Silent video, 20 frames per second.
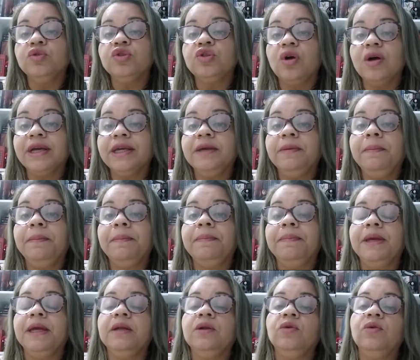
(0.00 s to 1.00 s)
só que
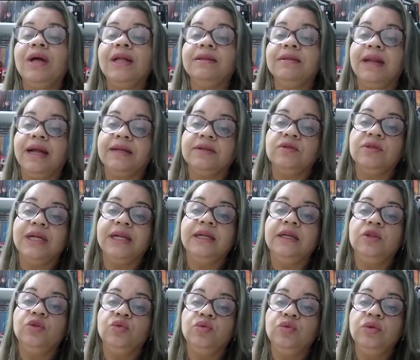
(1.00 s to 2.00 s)
pelo atraso na
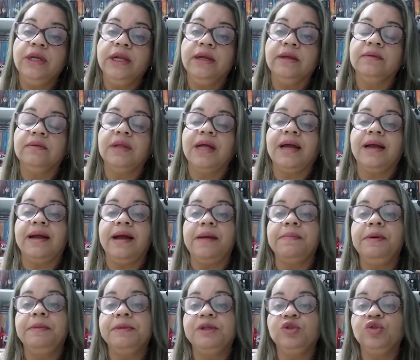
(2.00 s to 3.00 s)
leitura
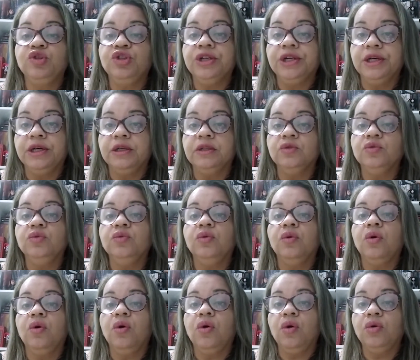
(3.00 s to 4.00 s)
acaba
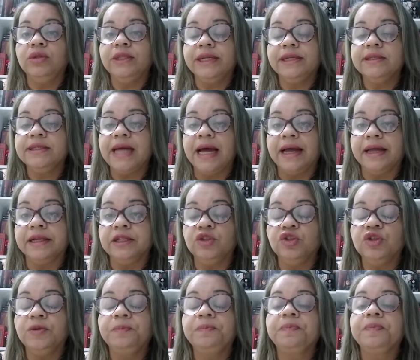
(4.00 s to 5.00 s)
prejudicando outras
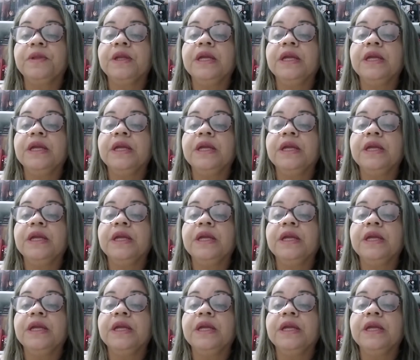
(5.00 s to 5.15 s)
áreas.